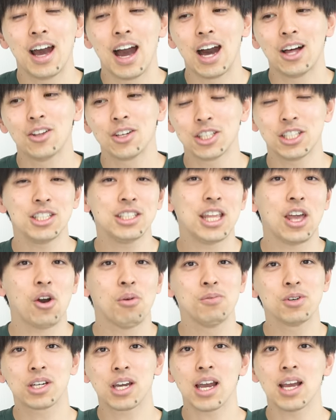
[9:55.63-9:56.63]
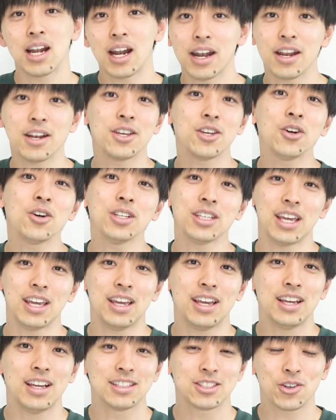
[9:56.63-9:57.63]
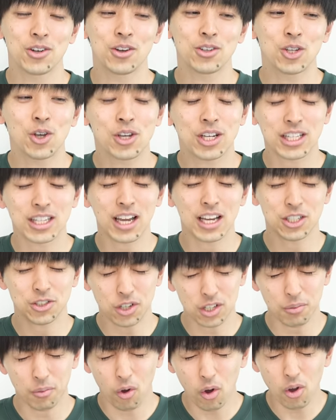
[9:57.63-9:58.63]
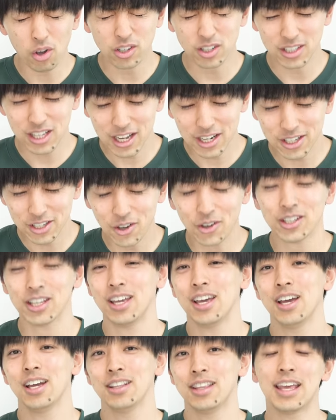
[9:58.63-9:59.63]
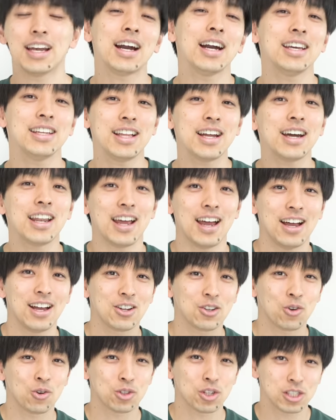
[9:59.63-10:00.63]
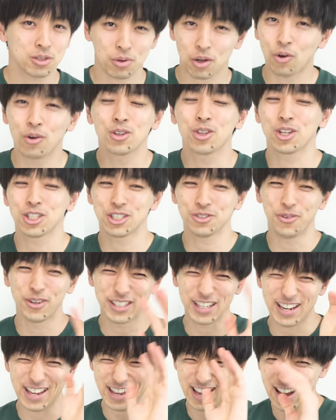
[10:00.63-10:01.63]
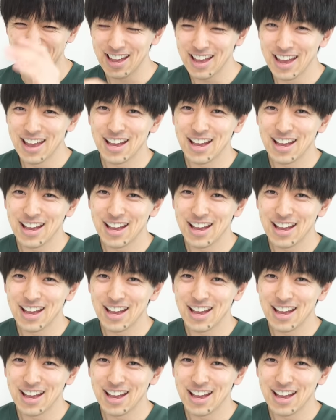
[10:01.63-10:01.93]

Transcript: あの、新年を迎えられるように、その、そういう方が一人でも多くなるように願いながら、今年も、今年もじゃねえや、